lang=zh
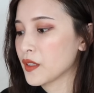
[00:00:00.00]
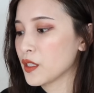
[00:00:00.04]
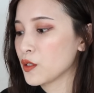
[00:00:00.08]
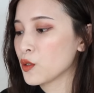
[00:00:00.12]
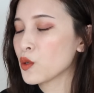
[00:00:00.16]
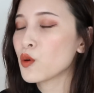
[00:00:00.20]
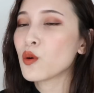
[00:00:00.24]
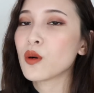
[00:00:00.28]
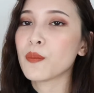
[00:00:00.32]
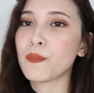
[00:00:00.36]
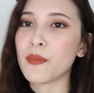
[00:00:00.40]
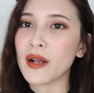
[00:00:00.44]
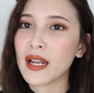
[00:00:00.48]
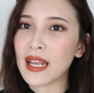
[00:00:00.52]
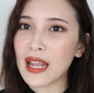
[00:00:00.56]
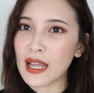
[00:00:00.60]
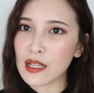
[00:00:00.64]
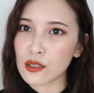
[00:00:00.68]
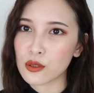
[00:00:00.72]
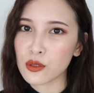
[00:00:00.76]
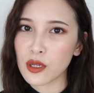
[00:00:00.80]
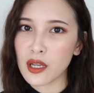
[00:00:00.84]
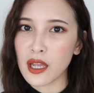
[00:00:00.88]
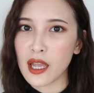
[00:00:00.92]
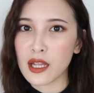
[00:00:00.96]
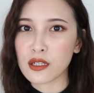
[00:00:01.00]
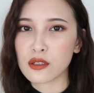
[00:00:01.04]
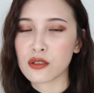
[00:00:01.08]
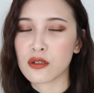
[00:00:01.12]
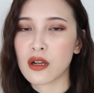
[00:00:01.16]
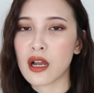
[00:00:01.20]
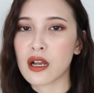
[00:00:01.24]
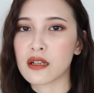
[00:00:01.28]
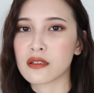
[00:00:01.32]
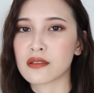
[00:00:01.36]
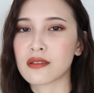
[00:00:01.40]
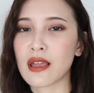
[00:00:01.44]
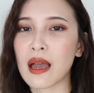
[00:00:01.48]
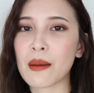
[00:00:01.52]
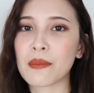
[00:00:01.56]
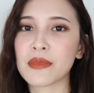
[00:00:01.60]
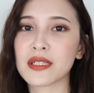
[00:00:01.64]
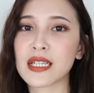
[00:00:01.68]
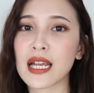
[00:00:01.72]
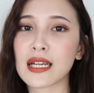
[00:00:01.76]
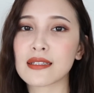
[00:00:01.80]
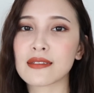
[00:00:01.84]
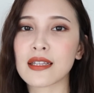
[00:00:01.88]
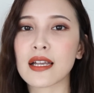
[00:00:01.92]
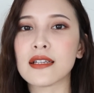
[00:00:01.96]
因为我本来对 H House 他们
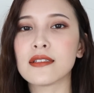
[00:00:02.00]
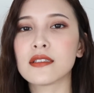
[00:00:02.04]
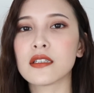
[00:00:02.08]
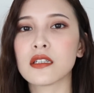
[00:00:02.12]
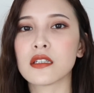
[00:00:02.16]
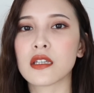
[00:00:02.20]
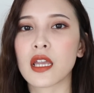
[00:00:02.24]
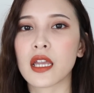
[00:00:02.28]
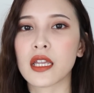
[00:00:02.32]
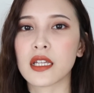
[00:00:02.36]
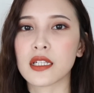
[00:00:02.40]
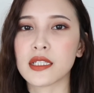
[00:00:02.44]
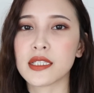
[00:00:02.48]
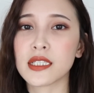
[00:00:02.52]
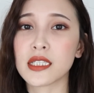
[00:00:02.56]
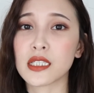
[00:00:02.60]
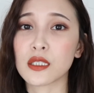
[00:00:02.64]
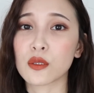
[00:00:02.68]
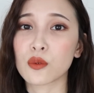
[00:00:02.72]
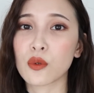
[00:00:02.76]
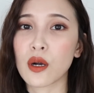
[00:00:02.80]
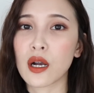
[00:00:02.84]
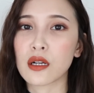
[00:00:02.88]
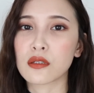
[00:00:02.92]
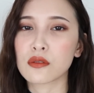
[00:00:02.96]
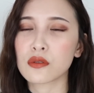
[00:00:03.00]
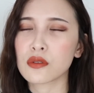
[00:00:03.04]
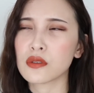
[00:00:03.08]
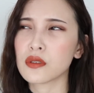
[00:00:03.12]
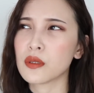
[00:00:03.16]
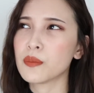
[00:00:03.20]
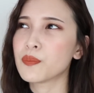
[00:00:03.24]
家单色眼影期望，